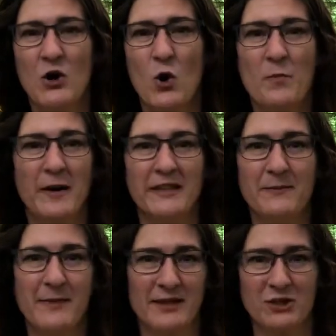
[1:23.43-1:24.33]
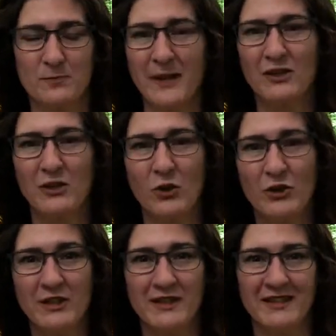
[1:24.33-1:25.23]
und manchmal gespannt,
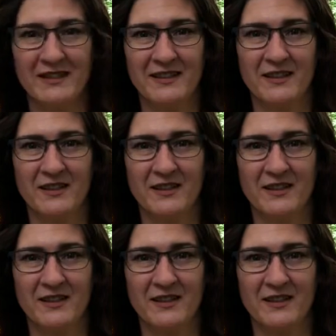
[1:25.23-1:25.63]
neugierig.